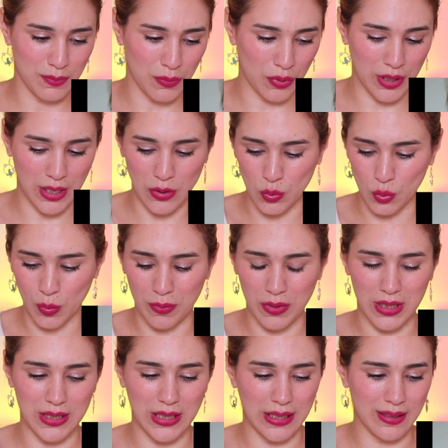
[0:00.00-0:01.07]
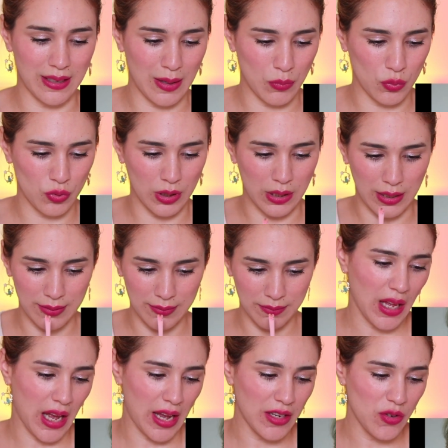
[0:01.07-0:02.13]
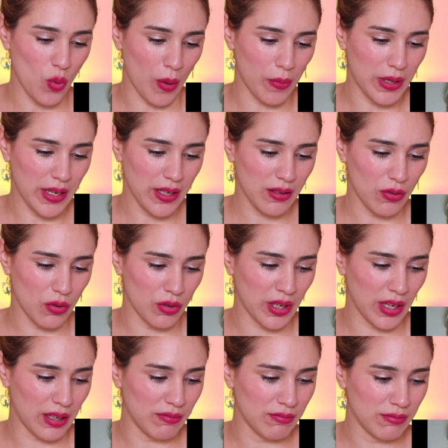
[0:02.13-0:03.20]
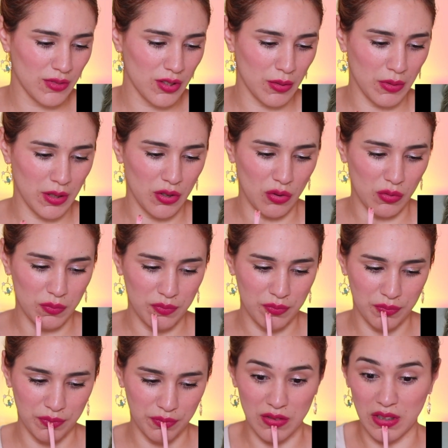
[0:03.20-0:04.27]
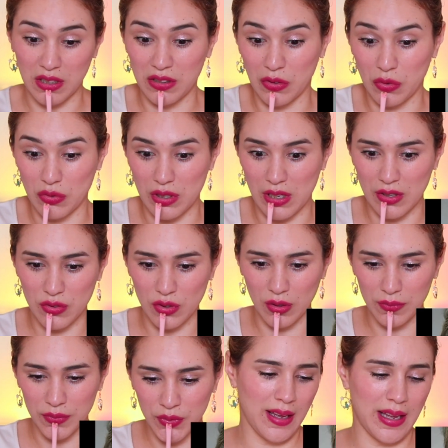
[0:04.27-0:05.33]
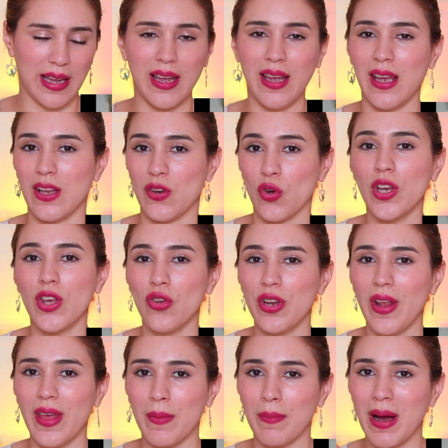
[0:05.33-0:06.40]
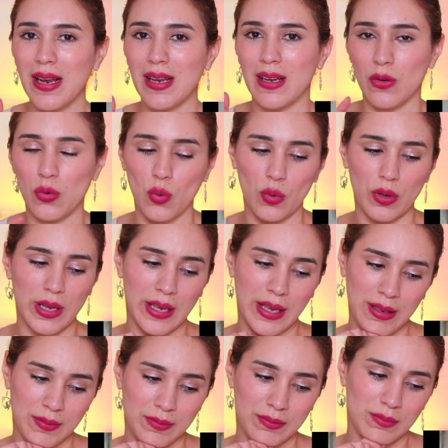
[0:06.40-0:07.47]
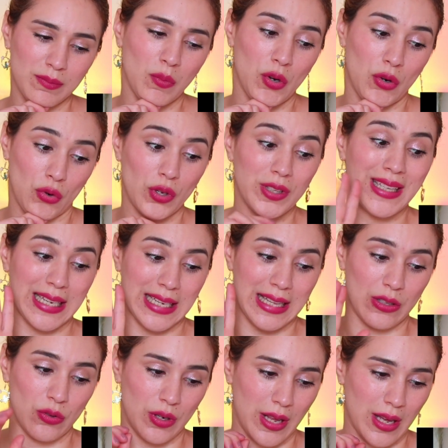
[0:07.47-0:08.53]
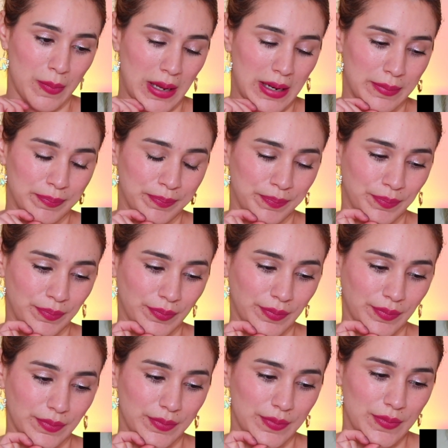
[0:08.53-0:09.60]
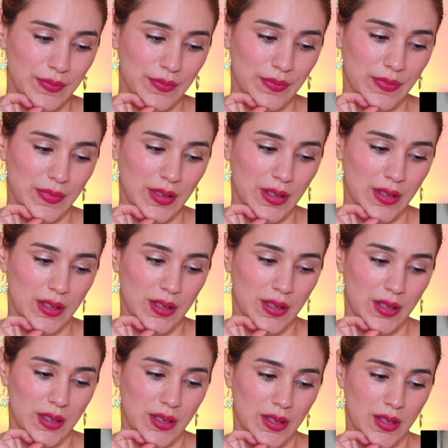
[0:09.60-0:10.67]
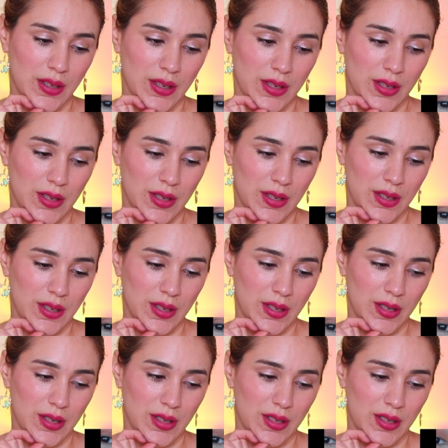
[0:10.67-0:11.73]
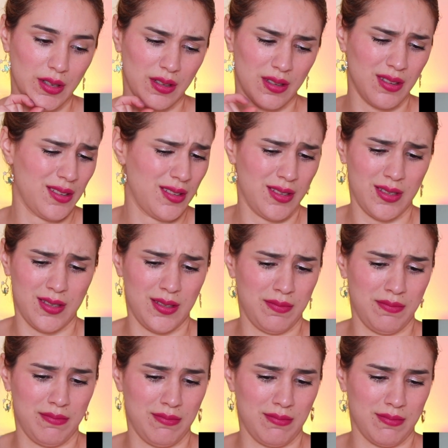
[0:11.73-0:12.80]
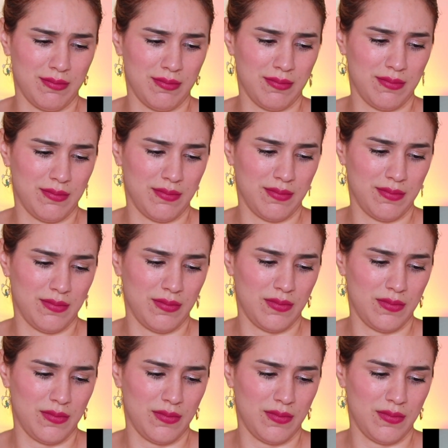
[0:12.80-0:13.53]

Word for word: ¿Por qué YouTube me quitaste la música? ¿Ahí no hablé o qué? Se ve que no. ¿Sigue estando en silencio? Eh, no quedó nada mal el look, ¿eh? Bueno, no está quedando nada mal. difuminando todos los colores con la misma brocha de antes. Con una brocha más precisa,